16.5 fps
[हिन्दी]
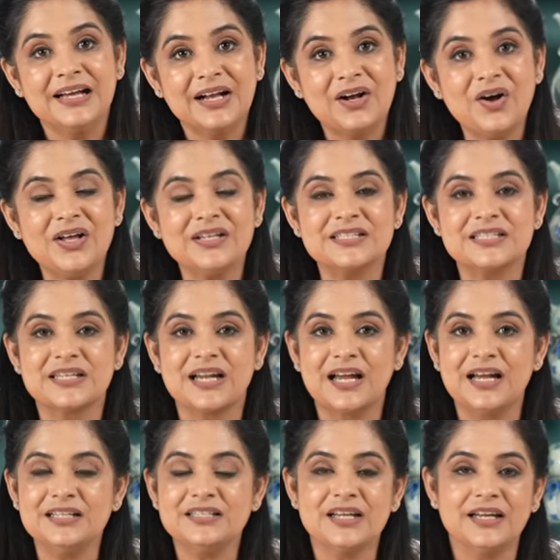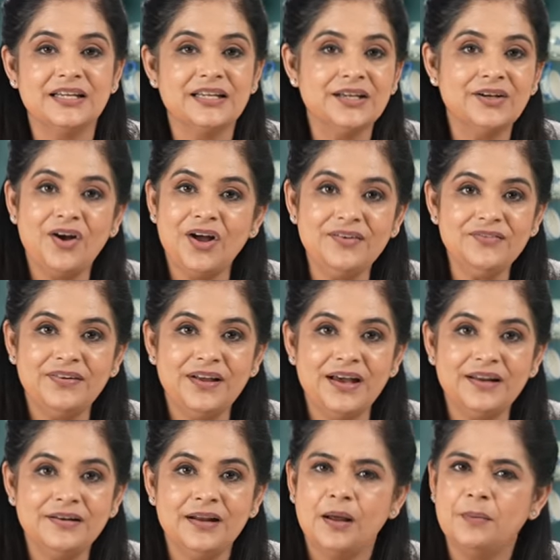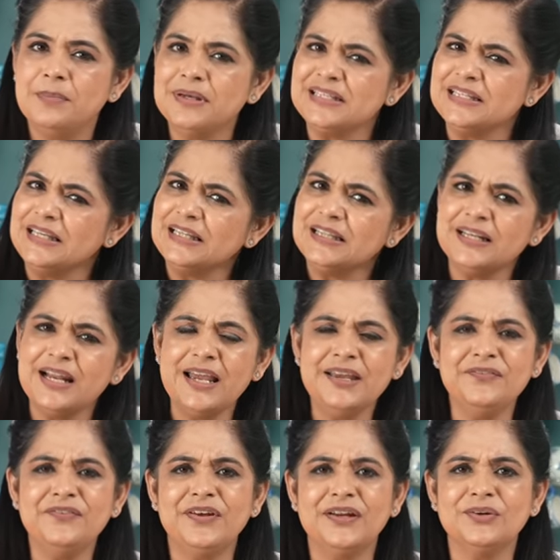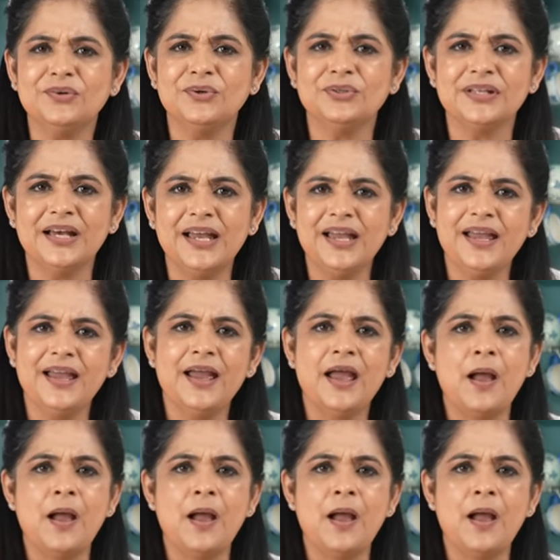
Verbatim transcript: कॉर्न स्टार्च यानी कि कॉर्न फ्लार बस इतना ही फ़र्क होता है